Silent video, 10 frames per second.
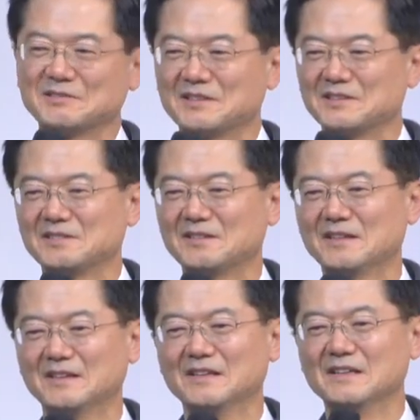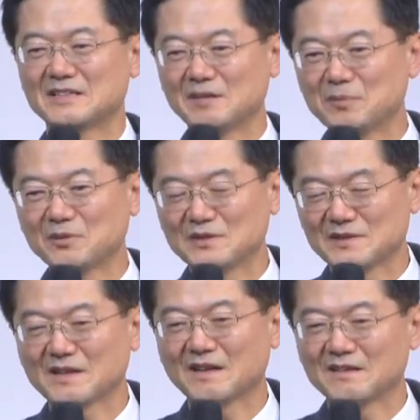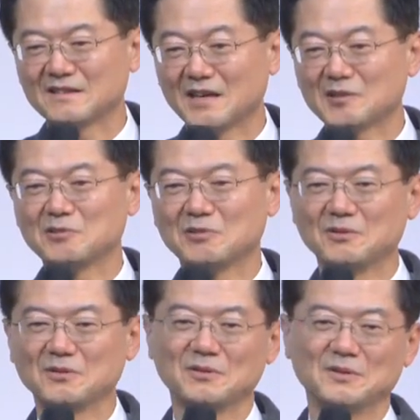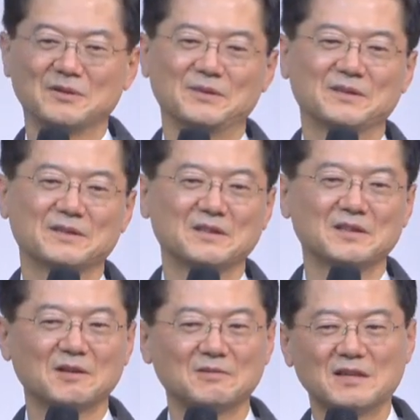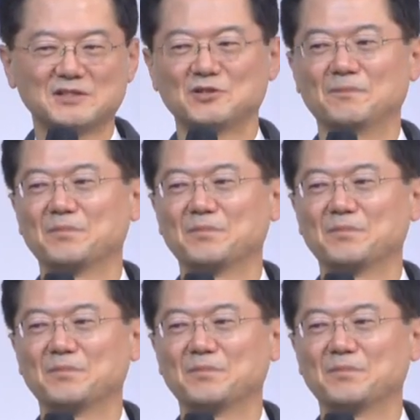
그래서 체포될 생각을 하고 그랬다고 하죠.